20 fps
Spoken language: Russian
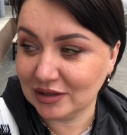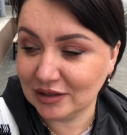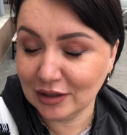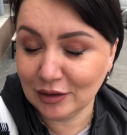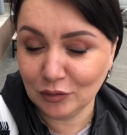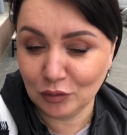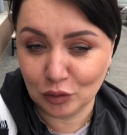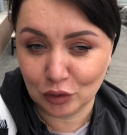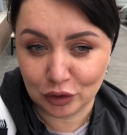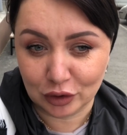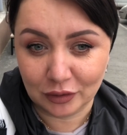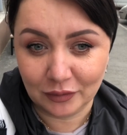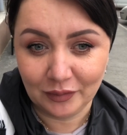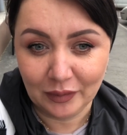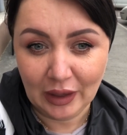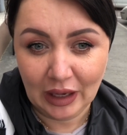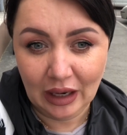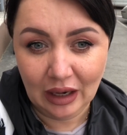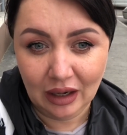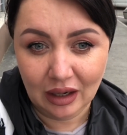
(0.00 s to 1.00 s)
Так вот,
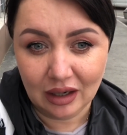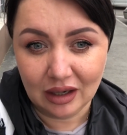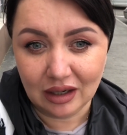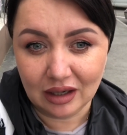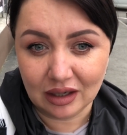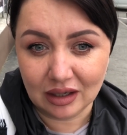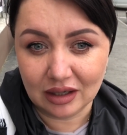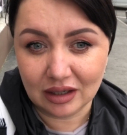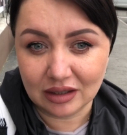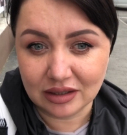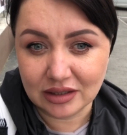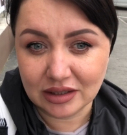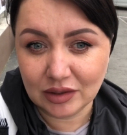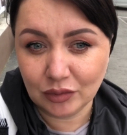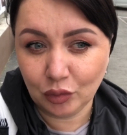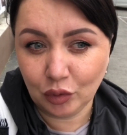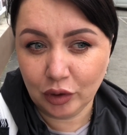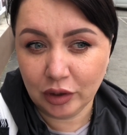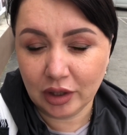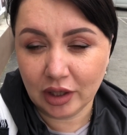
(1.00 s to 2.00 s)
а,
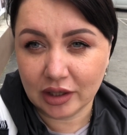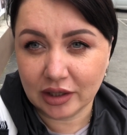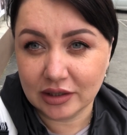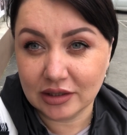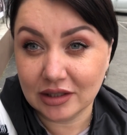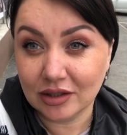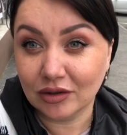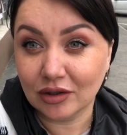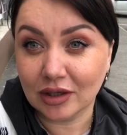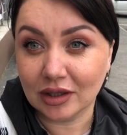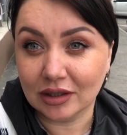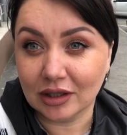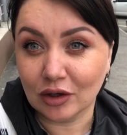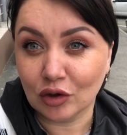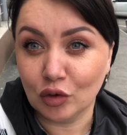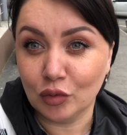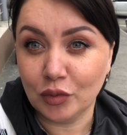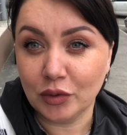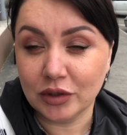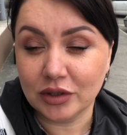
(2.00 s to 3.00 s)
зимой я хотела, когда
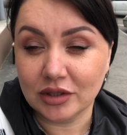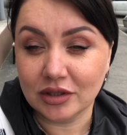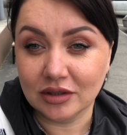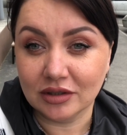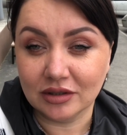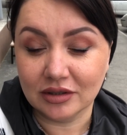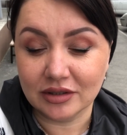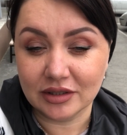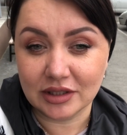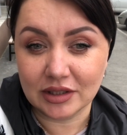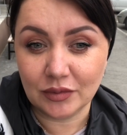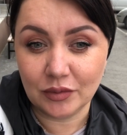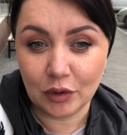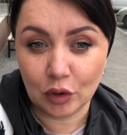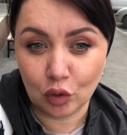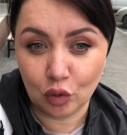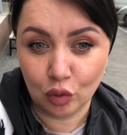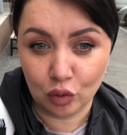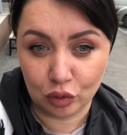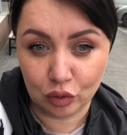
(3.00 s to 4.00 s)
купить э, себе
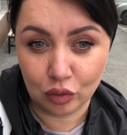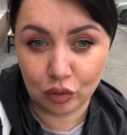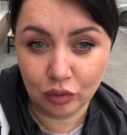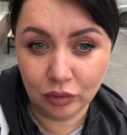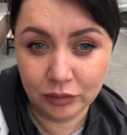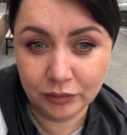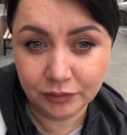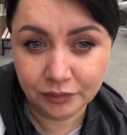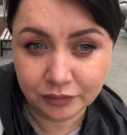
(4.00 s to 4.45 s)
куртку,